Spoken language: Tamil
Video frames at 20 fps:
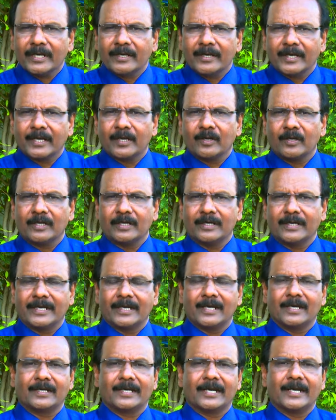இன்றைக்கு
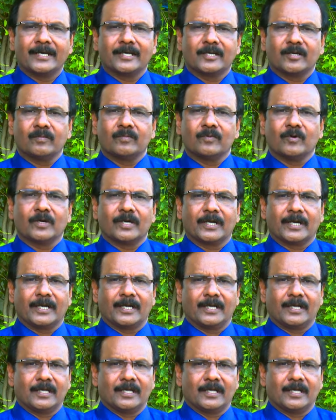நீங்கள் கேட்க போகிற